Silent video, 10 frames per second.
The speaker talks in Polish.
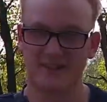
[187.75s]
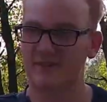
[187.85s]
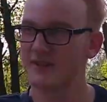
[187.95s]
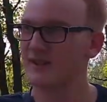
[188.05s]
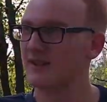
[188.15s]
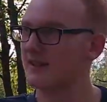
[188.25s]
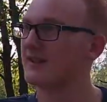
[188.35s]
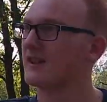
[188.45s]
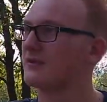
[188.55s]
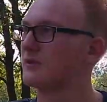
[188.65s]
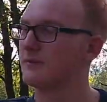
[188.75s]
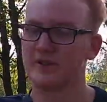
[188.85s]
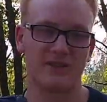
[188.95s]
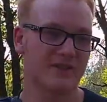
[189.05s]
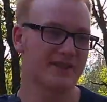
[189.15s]
zwierzyny na
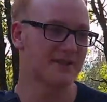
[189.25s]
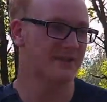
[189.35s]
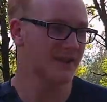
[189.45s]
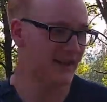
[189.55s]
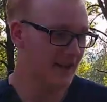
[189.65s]
Górnym Śląsku.